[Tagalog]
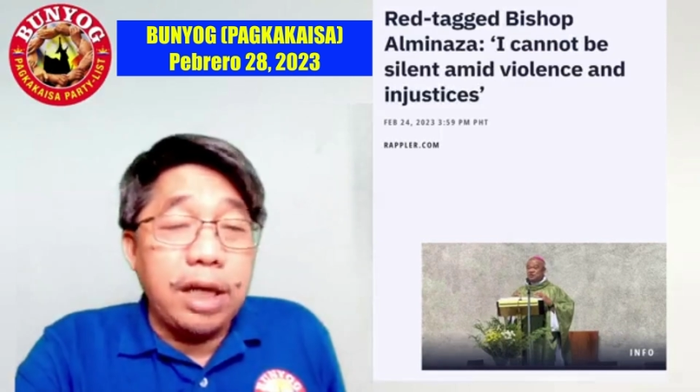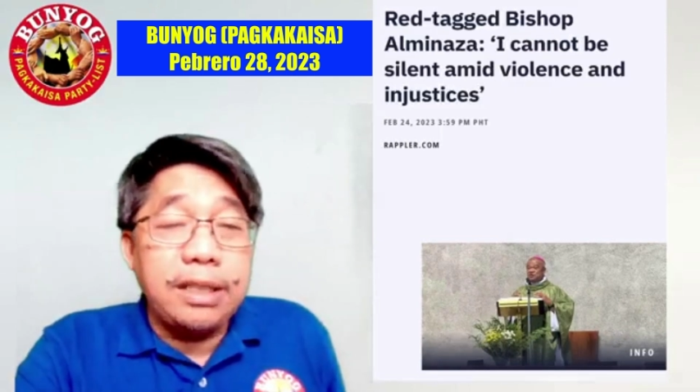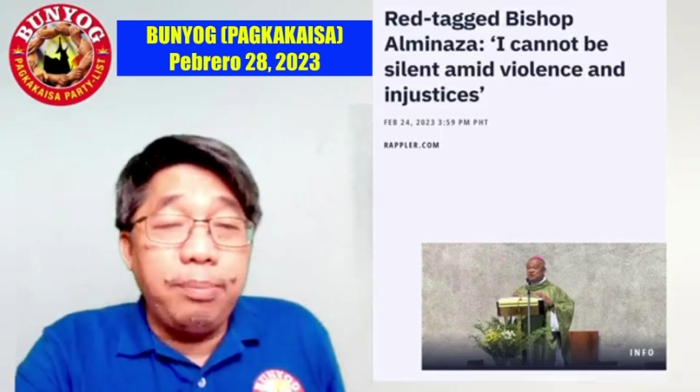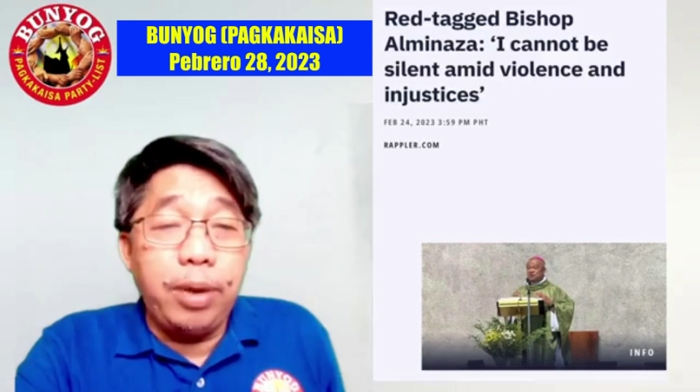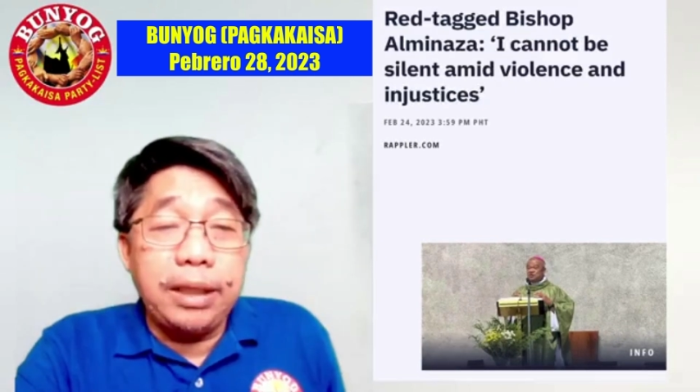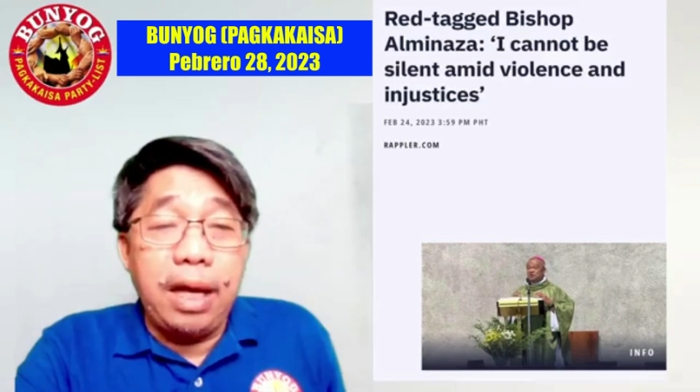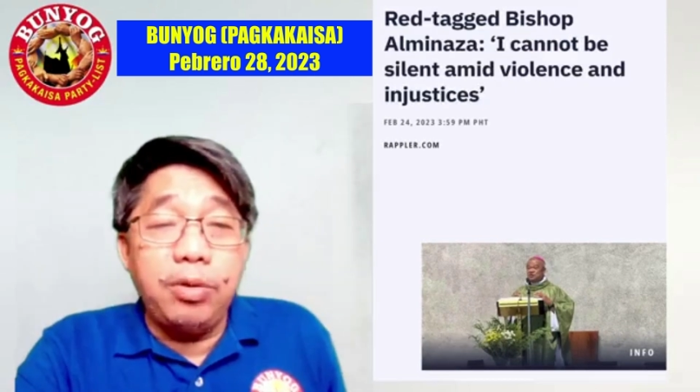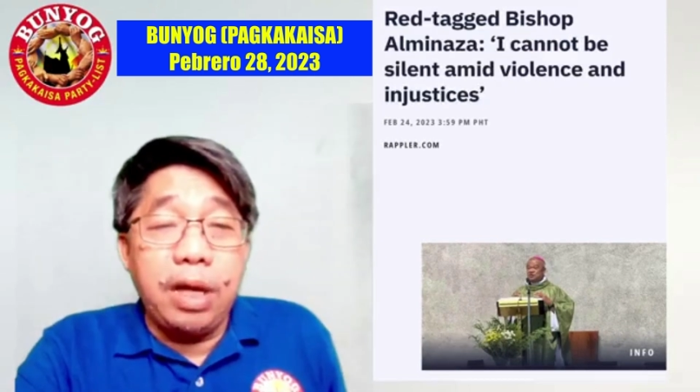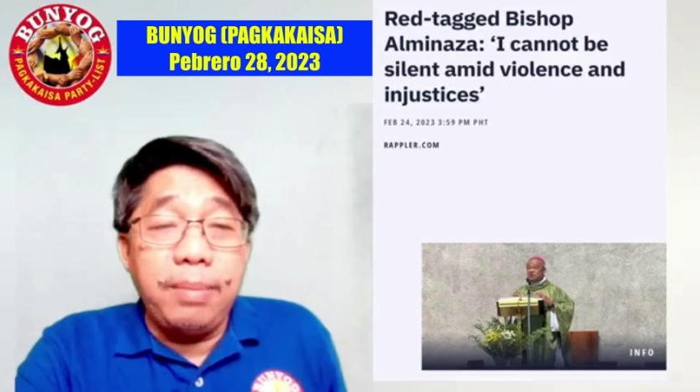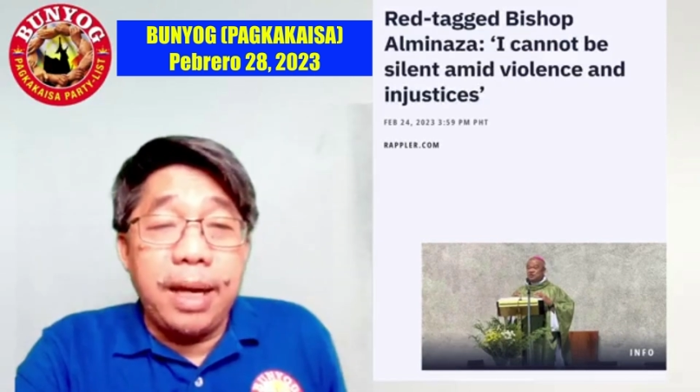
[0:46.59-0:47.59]
kasabwat
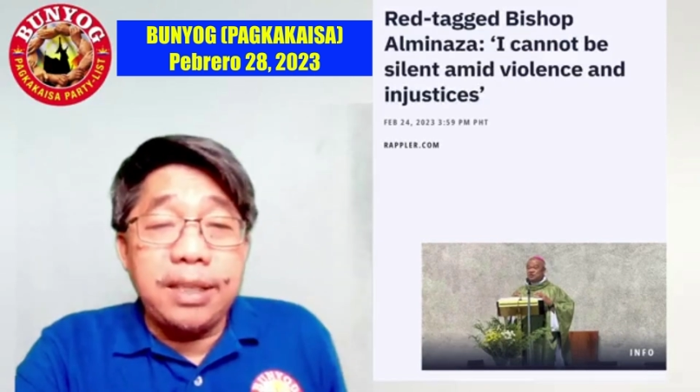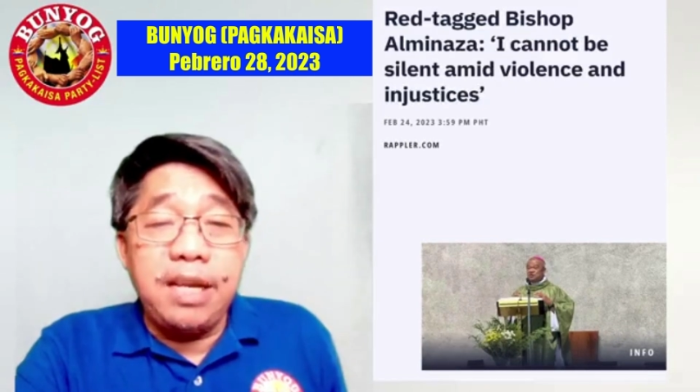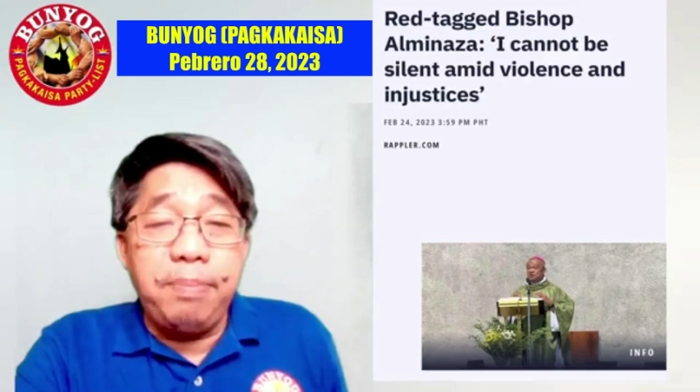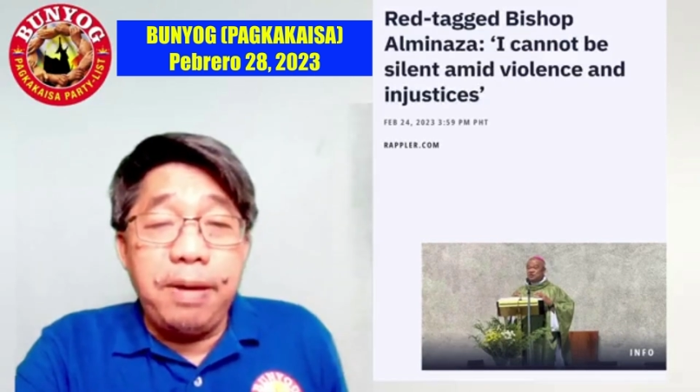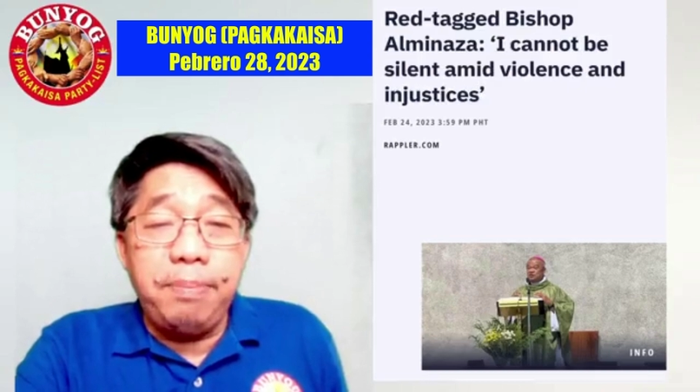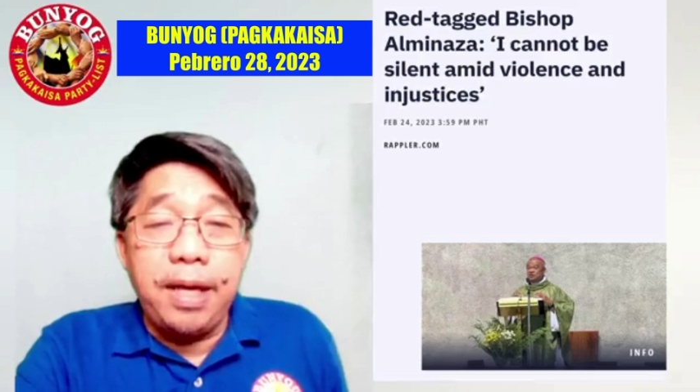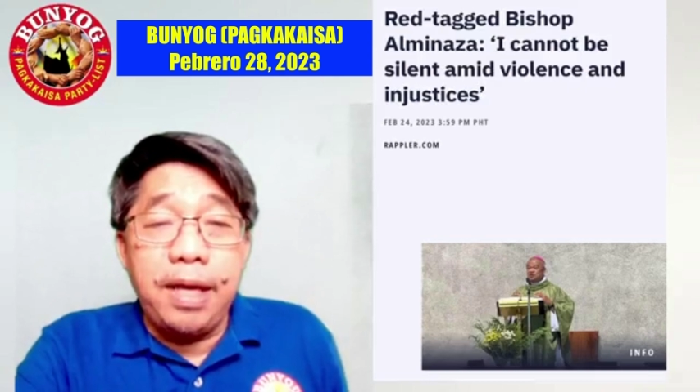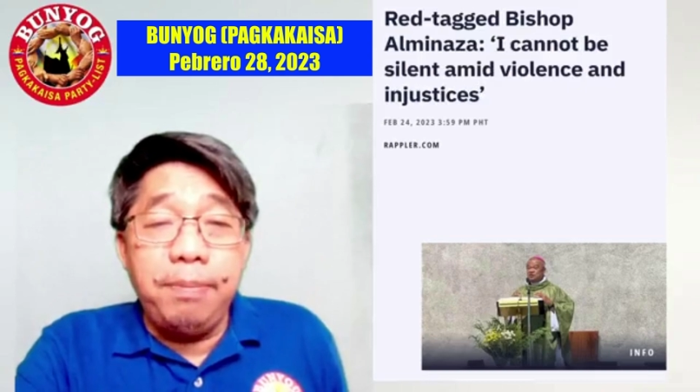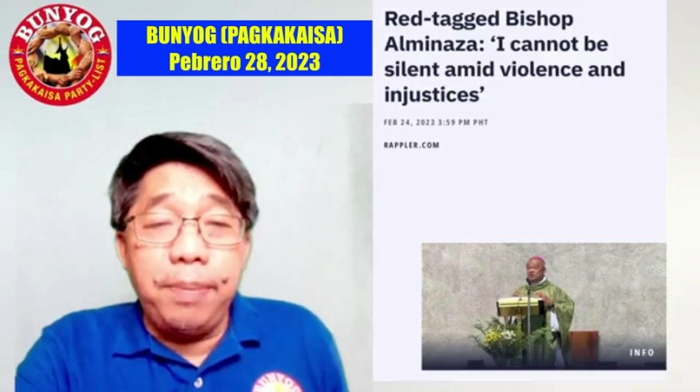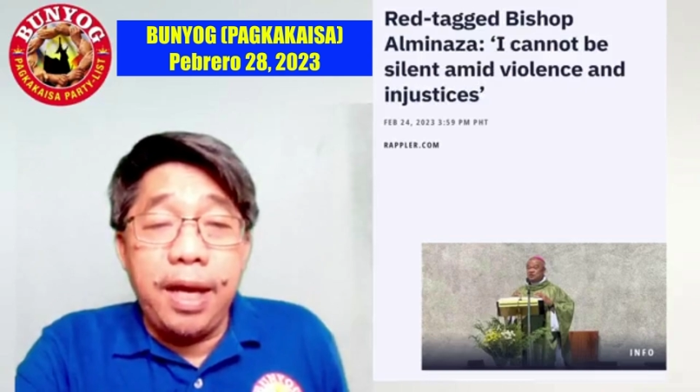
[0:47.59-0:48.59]
daw ng mga CPP,
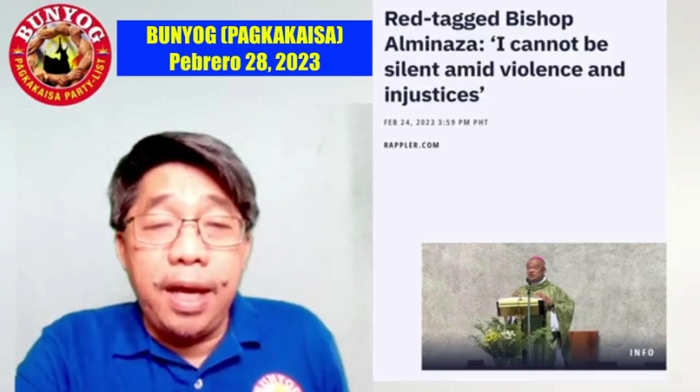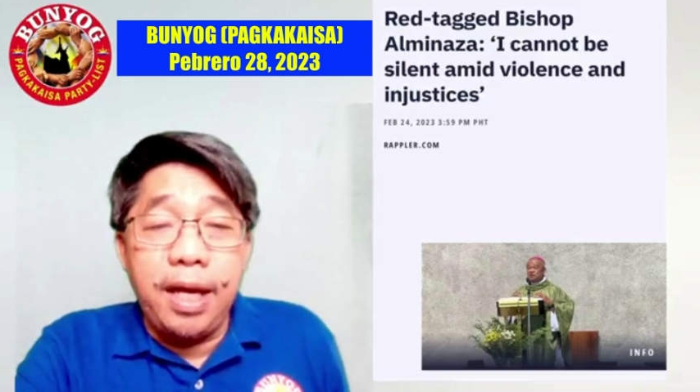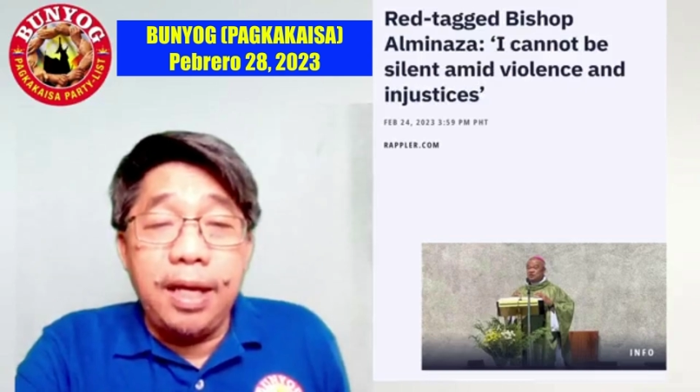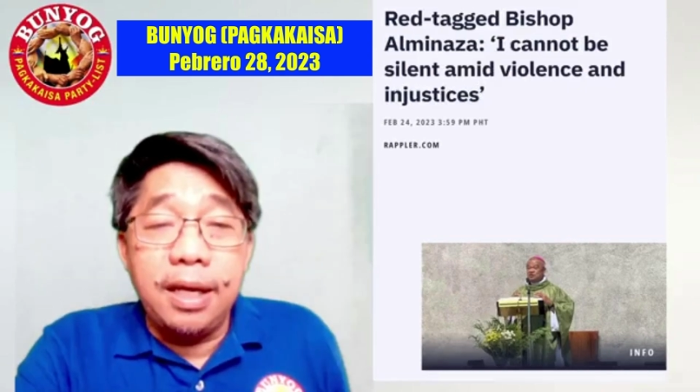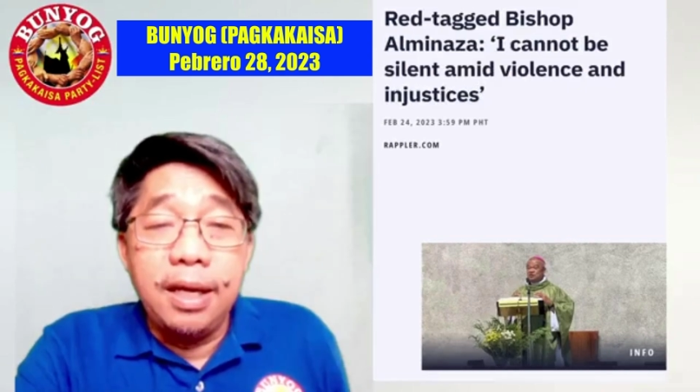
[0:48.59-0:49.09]
NPA,